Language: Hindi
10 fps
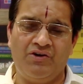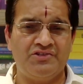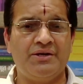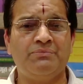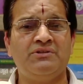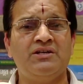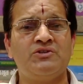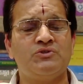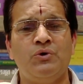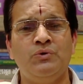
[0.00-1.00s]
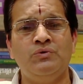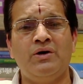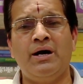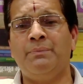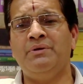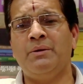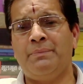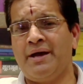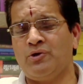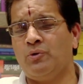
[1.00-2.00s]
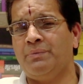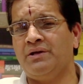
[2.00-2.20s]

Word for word: और जब तक सोनू अपने पैरों